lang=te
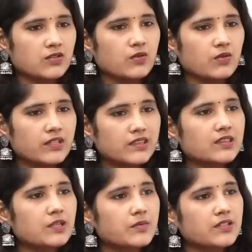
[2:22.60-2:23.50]
సో
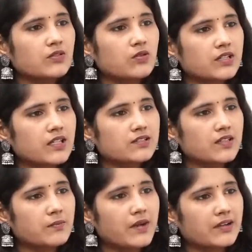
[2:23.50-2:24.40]
ఇంతమంది
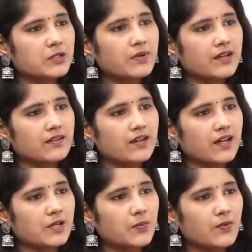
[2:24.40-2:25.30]
ఒకటేసారి బ్యాక్ టు బ్యాక్
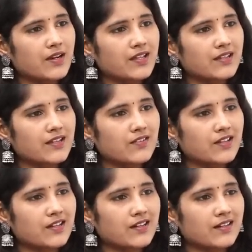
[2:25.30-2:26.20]
రాకపోవడానికి
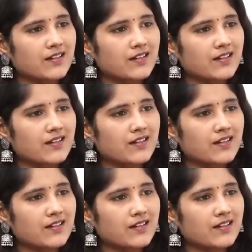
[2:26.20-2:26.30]
ఏమైనా